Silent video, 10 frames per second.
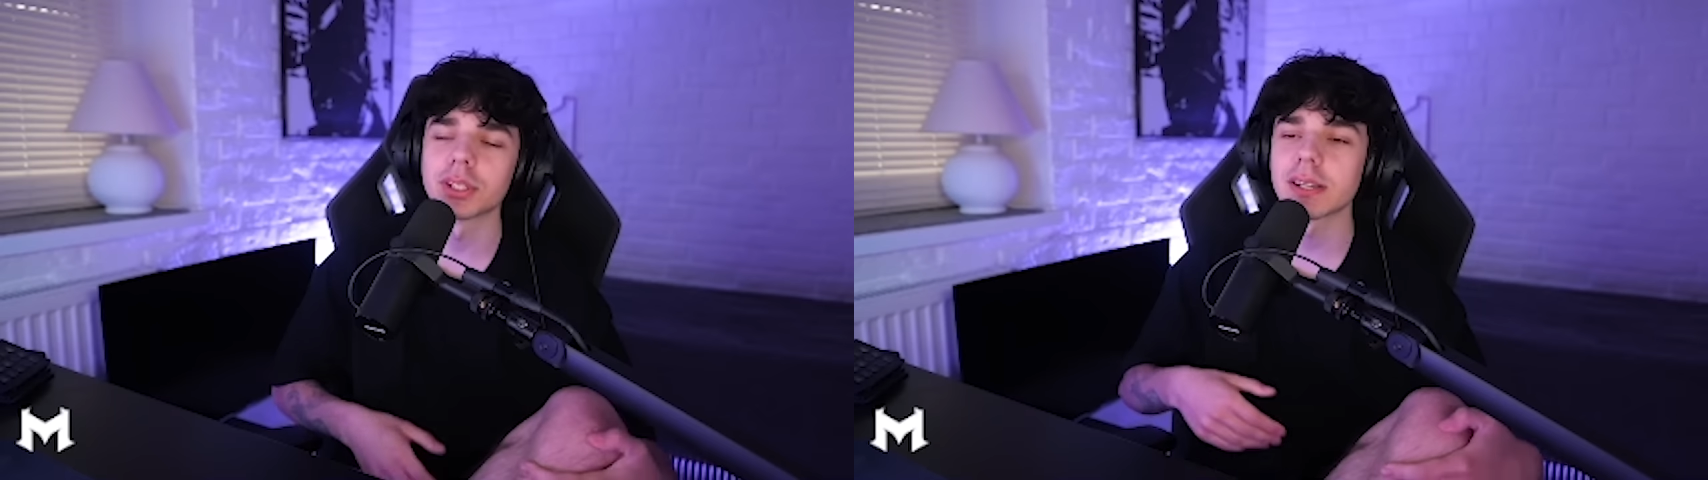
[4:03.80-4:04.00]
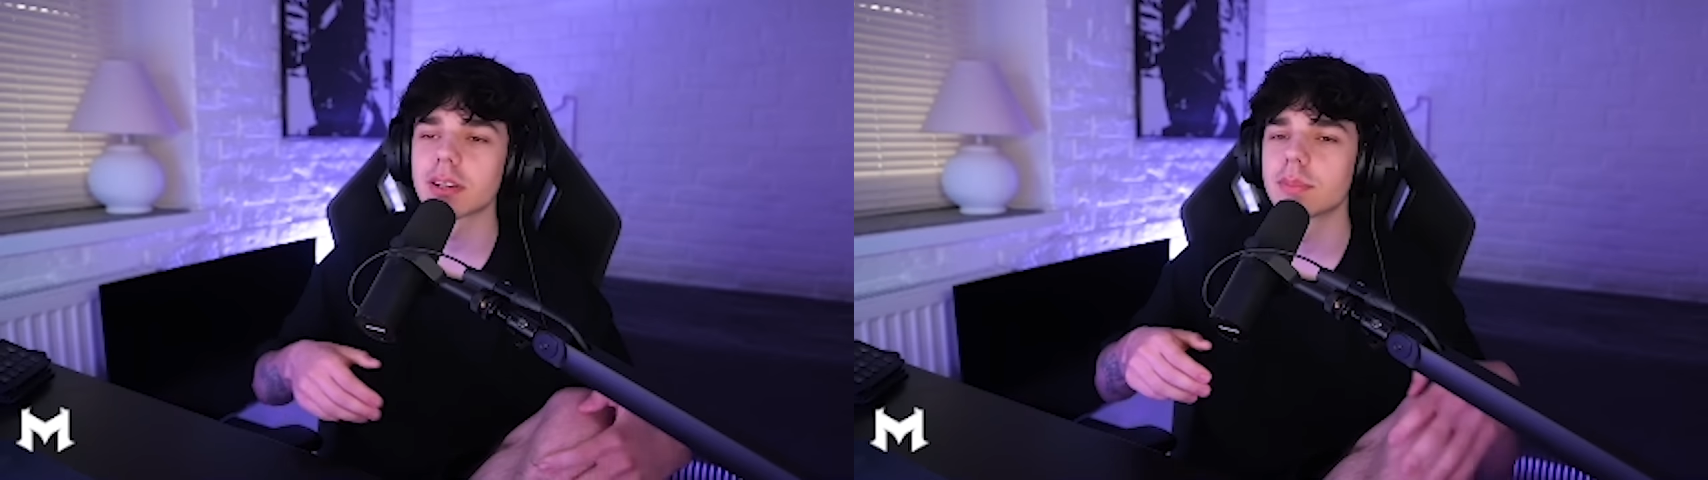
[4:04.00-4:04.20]

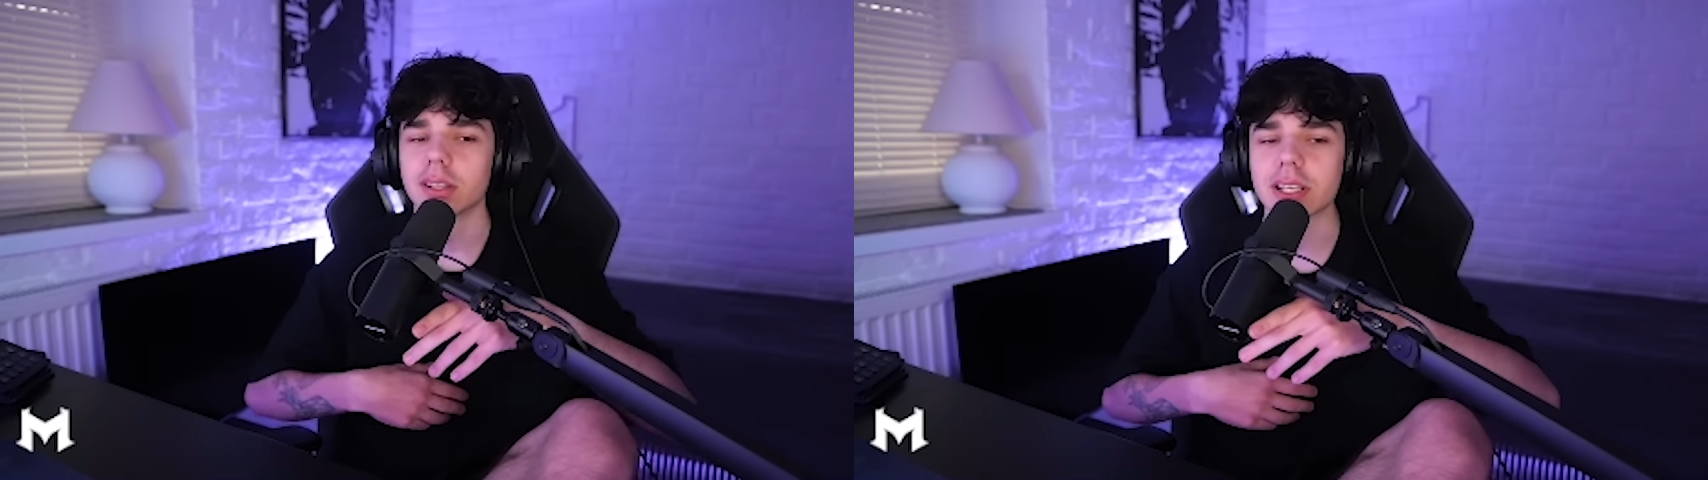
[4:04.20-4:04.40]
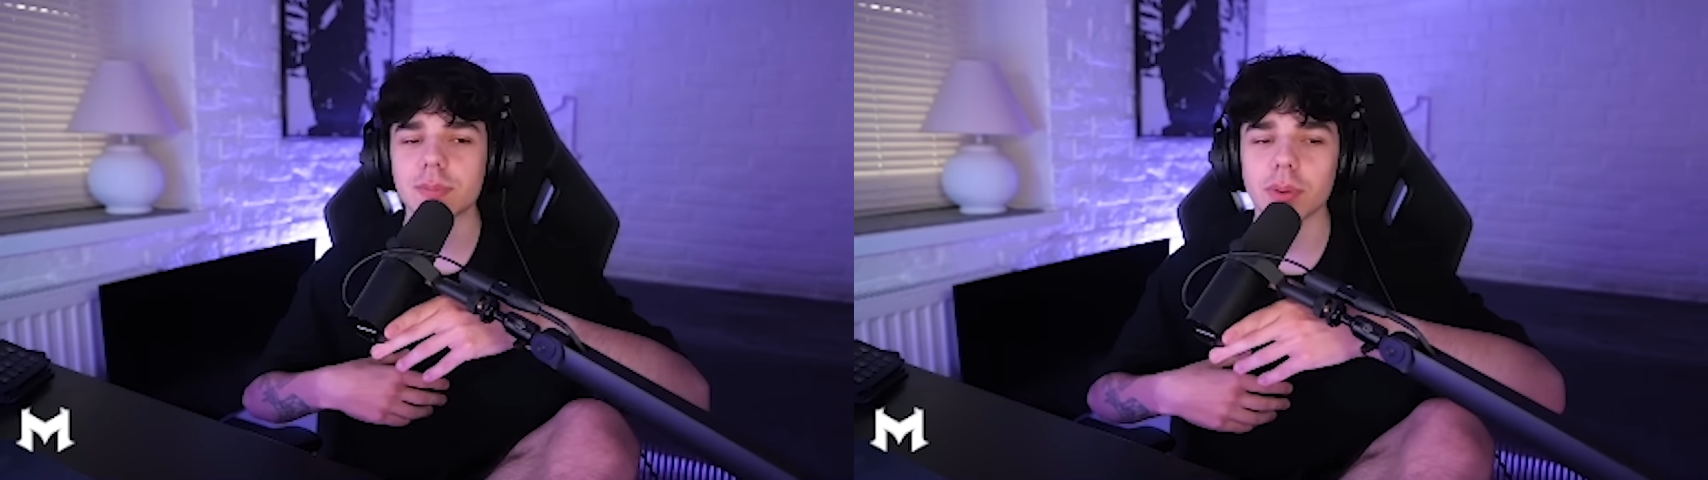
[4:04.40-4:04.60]
nie wiem,
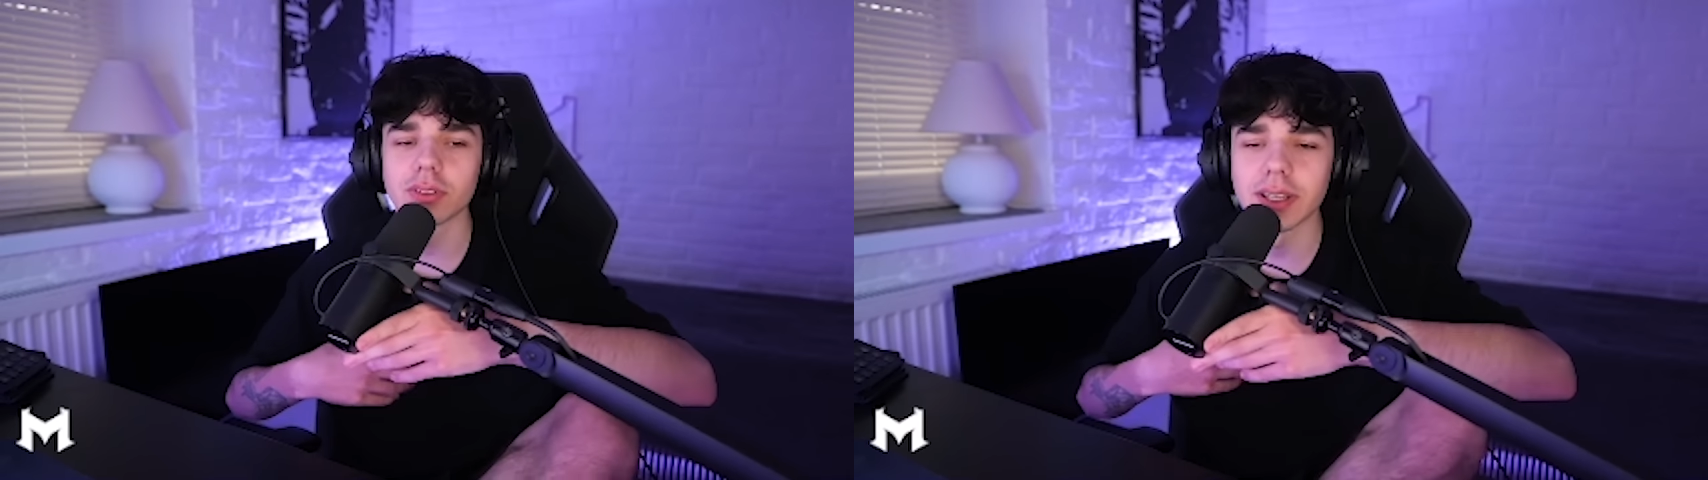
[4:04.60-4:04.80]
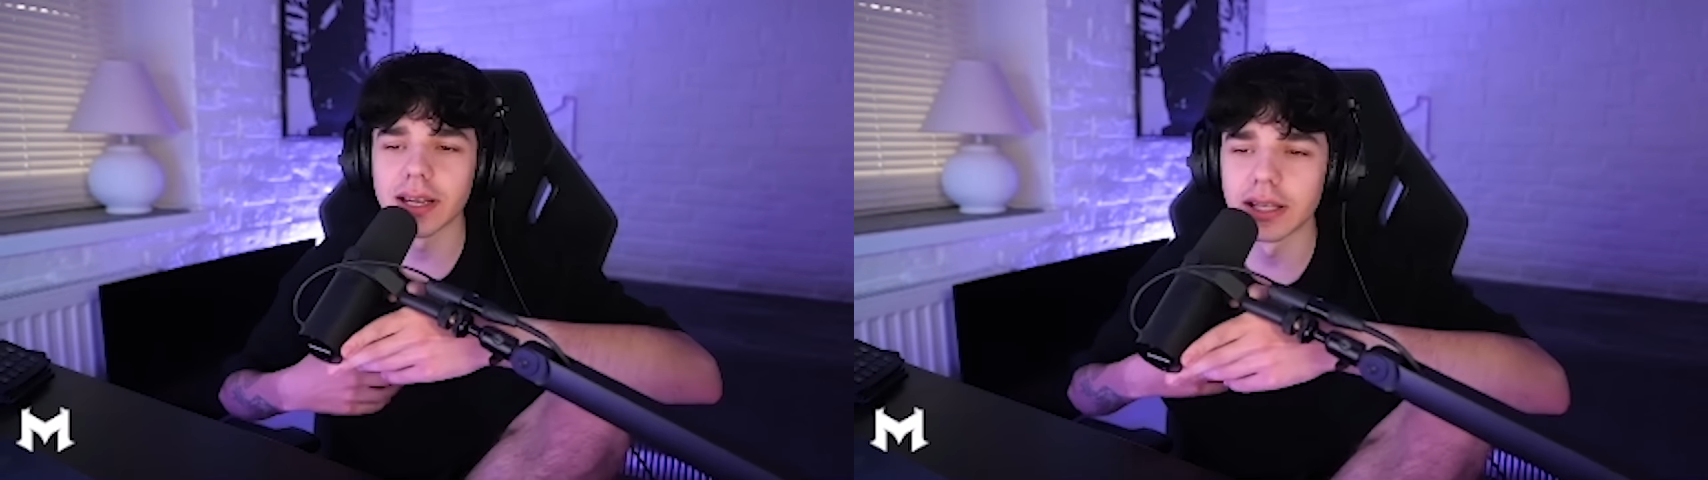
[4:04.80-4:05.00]
jest
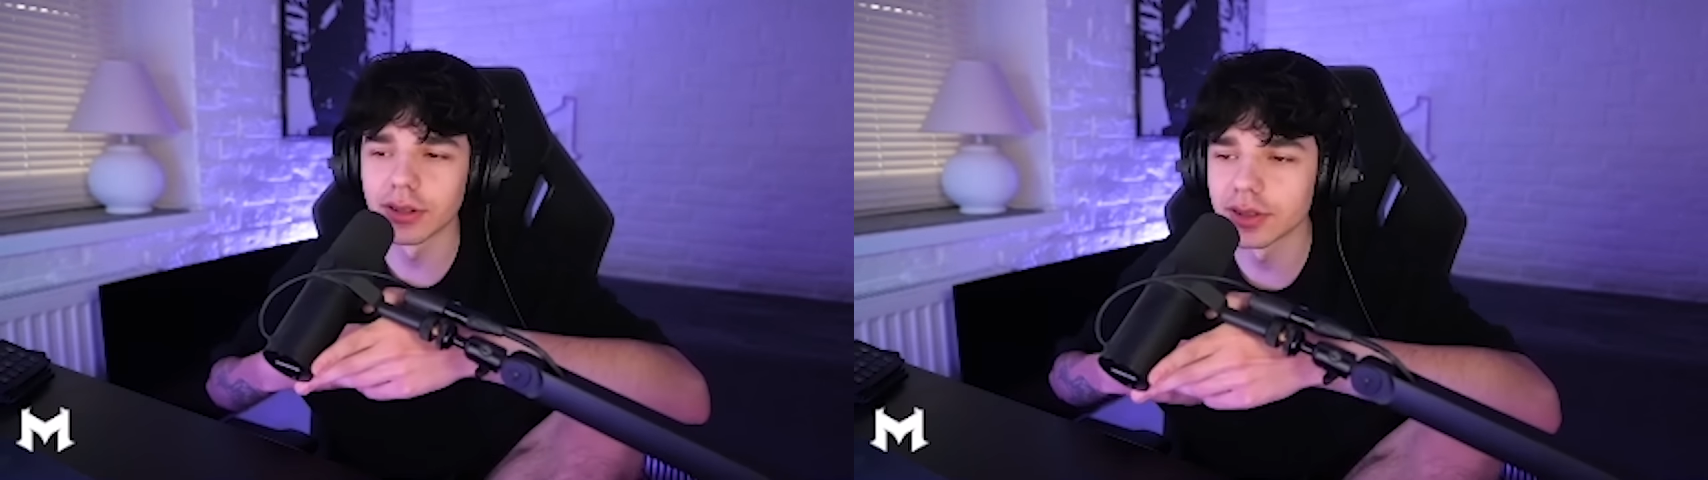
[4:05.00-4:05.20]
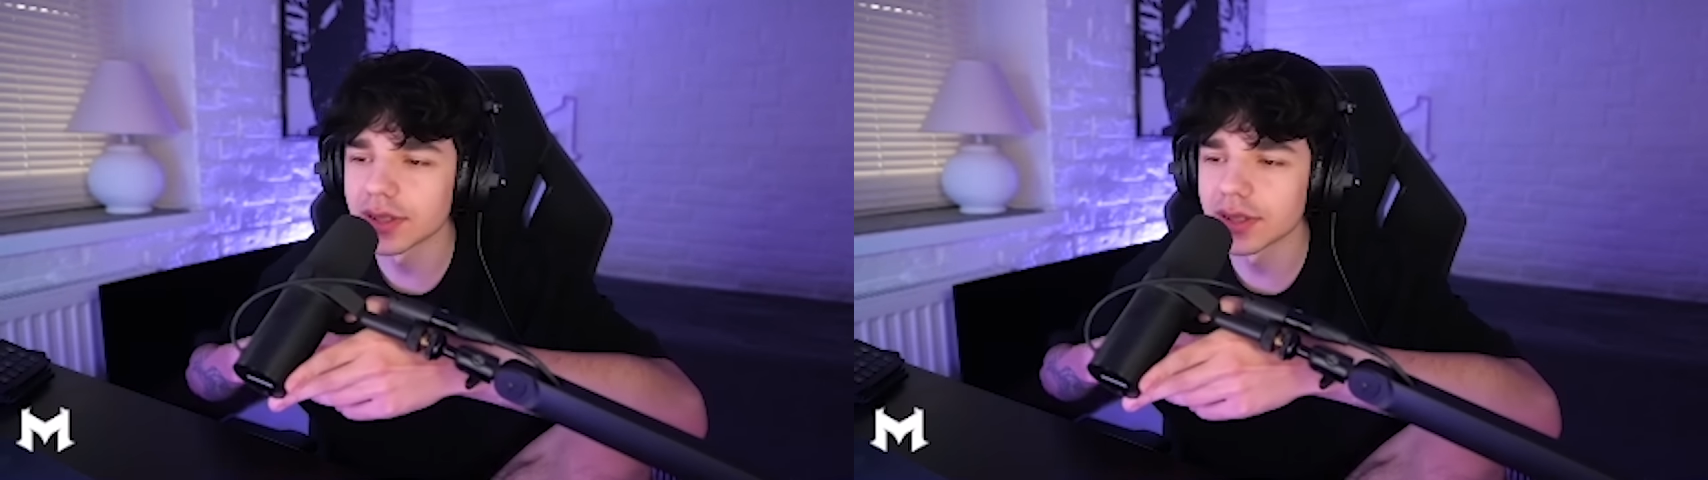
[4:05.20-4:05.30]
piąta rano,